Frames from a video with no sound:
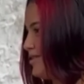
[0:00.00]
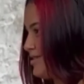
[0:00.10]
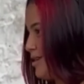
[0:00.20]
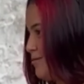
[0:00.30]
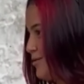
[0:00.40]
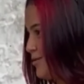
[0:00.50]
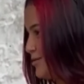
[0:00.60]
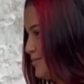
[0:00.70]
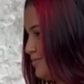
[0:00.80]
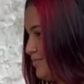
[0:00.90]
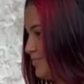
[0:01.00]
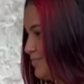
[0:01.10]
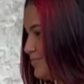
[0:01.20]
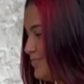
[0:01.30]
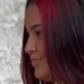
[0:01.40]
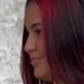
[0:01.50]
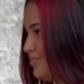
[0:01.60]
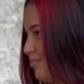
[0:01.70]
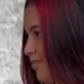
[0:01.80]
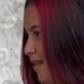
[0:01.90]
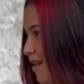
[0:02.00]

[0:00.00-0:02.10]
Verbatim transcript: gracias. Bueno, lastimosamente no tengo novia.